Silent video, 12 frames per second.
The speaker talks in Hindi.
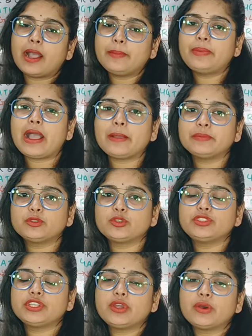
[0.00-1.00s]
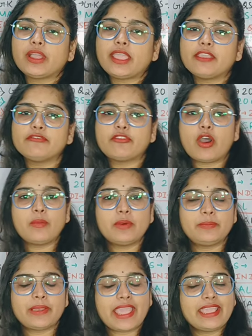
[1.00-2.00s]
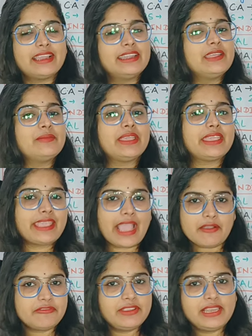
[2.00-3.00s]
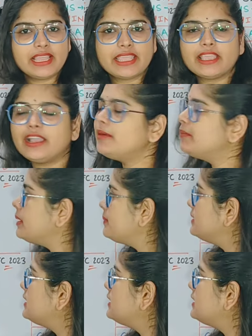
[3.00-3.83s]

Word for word: अब आप सोच रहे होंगे कि फॉर्म अप्लाई करने में क्या फी लगेगा मैं